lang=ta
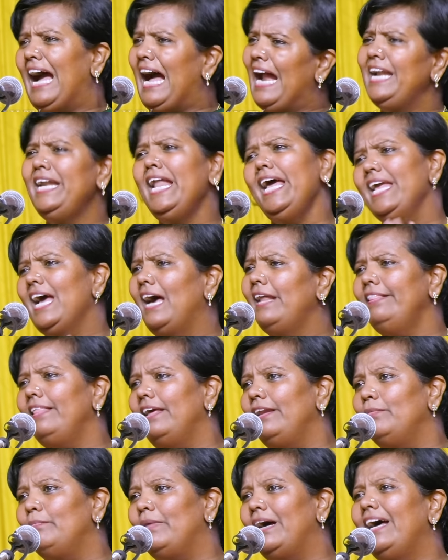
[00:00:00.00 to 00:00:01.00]
அண்ணன் யார்
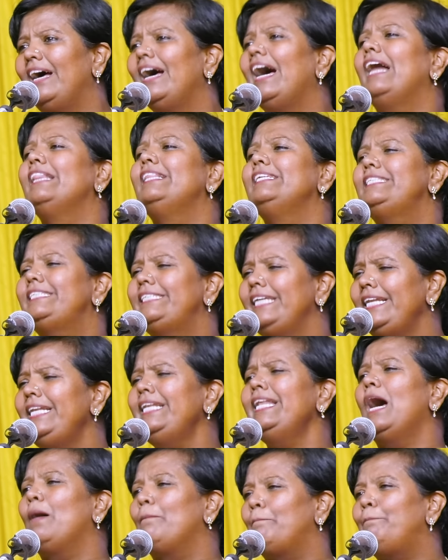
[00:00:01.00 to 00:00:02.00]
தெரியுமா அது
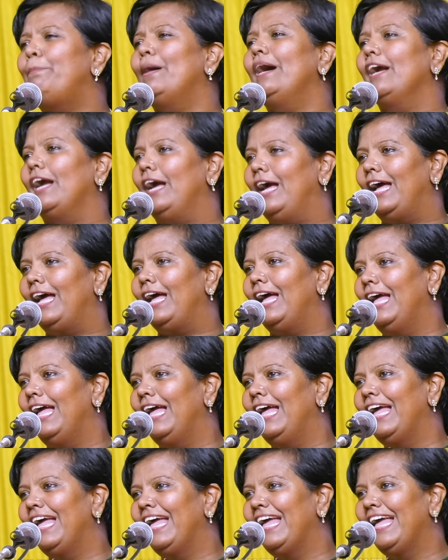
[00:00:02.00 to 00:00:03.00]
சின்ன அப்பாங்க
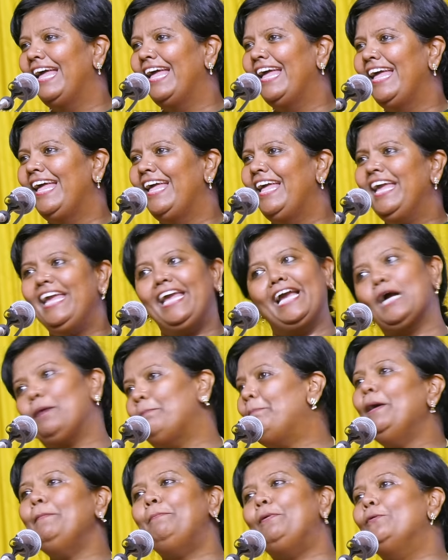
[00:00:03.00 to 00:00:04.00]
எங்கள்
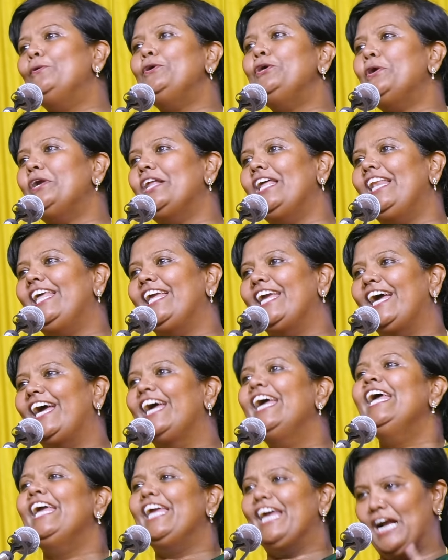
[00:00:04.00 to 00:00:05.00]
அப்பா இப்போ உயிரோடு இல்லைங்க
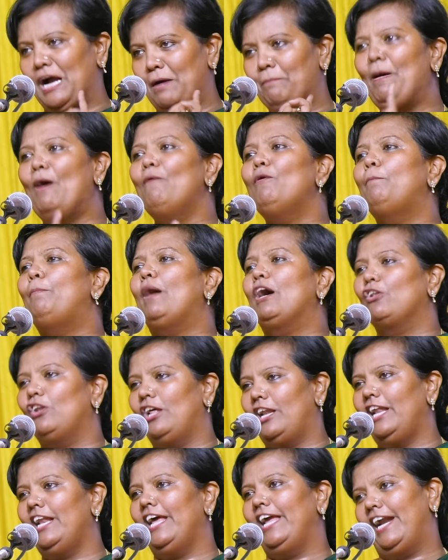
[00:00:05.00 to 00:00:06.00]
எங்கள் அப்பாவை
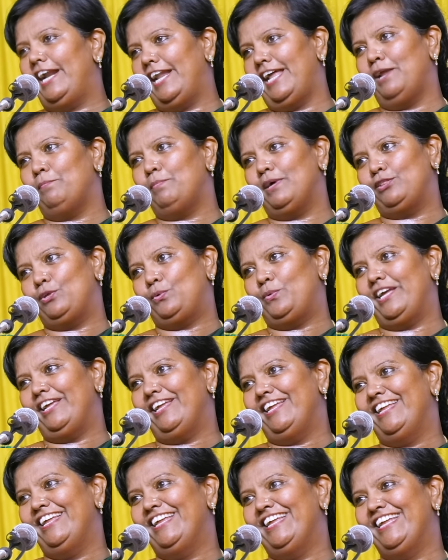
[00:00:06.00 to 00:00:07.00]
பார்க்கணுன்னா நான் என் அண்ணனை பார்த்துருவேன்
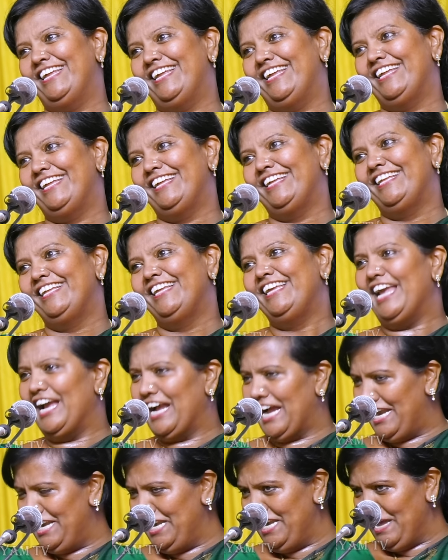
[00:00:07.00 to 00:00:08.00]

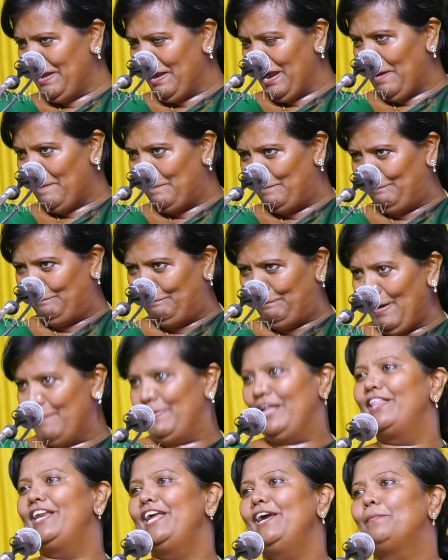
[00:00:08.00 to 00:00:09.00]
எங்கள் அண்ணன் எங்கள் அப்பா
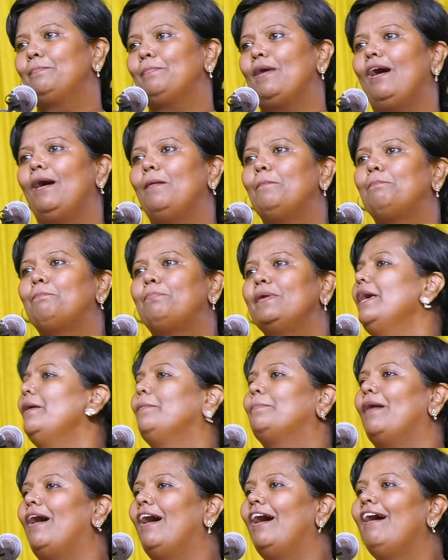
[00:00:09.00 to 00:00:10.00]
மாதிரியே இருப்பான் அப்படியே
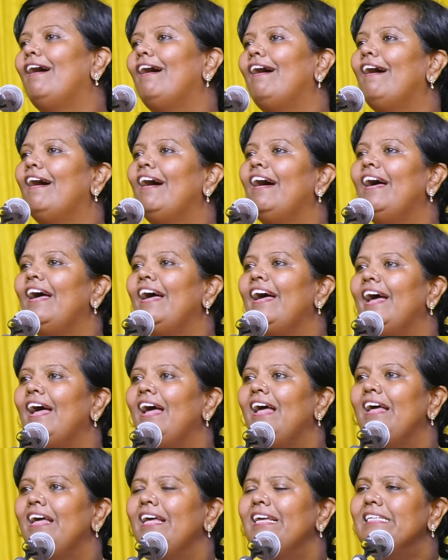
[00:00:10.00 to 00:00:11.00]
இருப்பான்
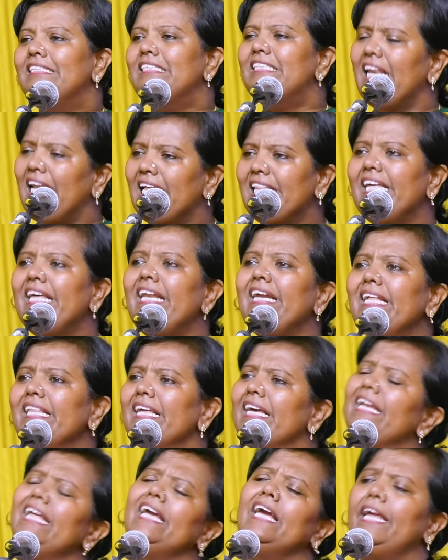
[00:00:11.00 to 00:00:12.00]
சிலது
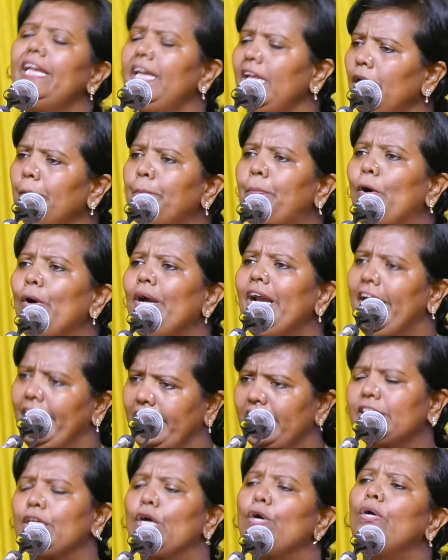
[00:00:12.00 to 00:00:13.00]
இருக்குது நீங்கள் இன்றைக்கி போங்களேன்
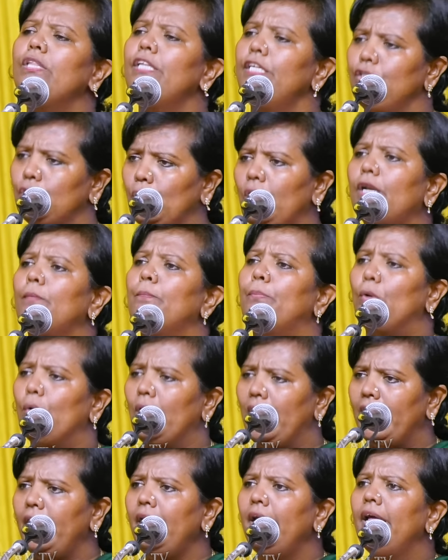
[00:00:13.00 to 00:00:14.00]
இந்த சகோதரி சொல்கிறேன்
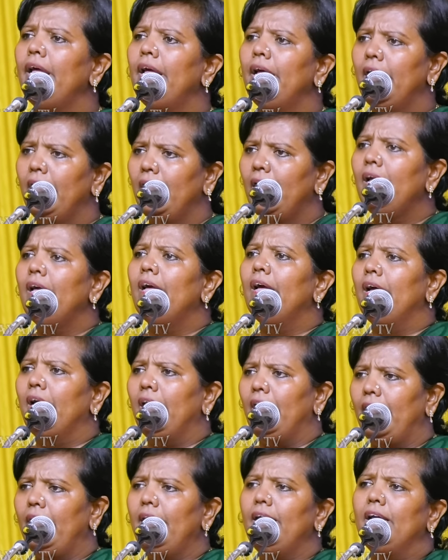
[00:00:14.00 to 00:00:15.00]
போங்களேன்
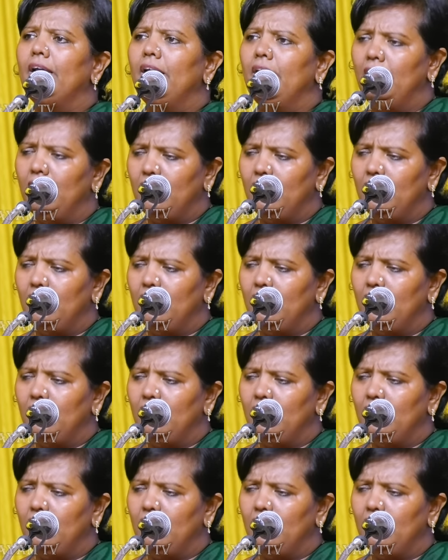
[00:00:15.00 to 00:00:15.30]
அண்ணன்